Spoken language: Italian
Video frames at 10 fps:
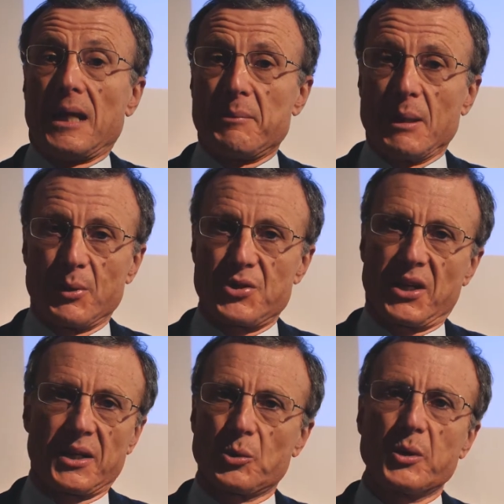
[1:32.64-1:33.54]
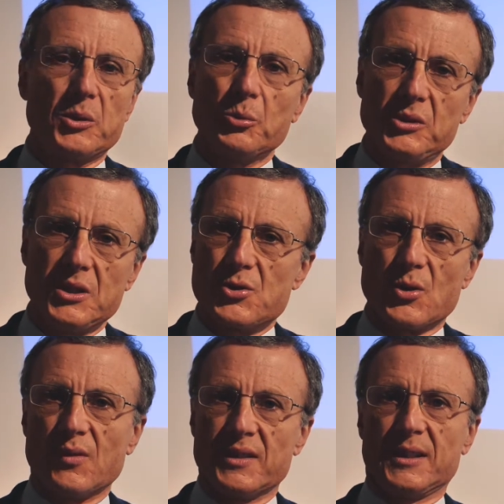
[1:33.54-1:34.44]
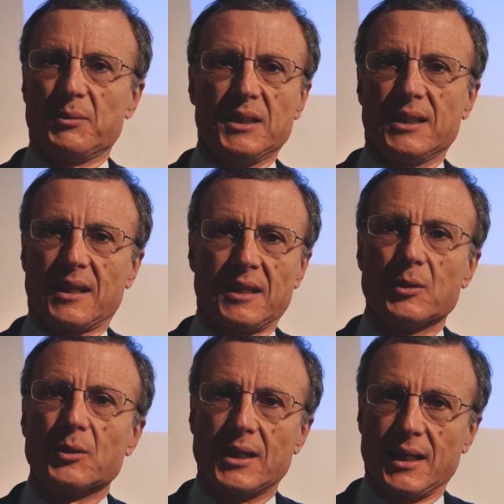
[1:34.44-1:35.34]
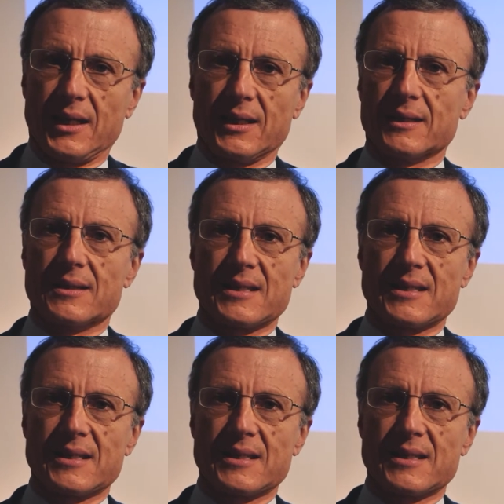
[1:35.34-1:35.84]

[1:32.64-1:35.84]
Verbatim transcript: Abbiamo ricercatori tutti giovani, quindi credo che eh,